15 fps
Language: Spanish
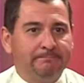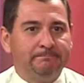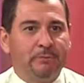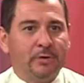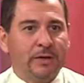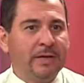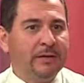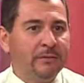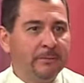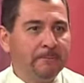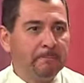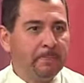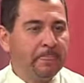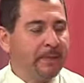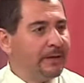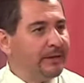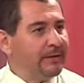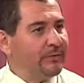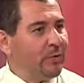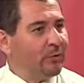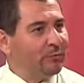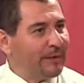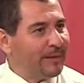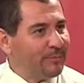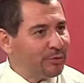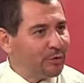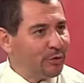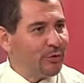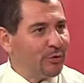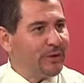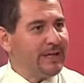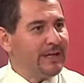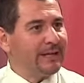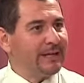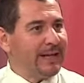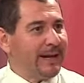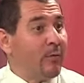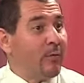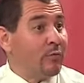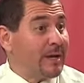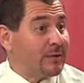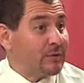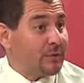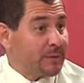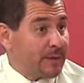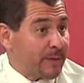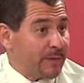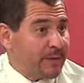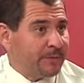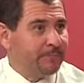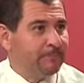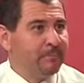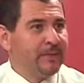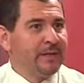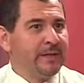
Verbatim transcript: ¿por qué no nos juntamos todos y creamos una asociación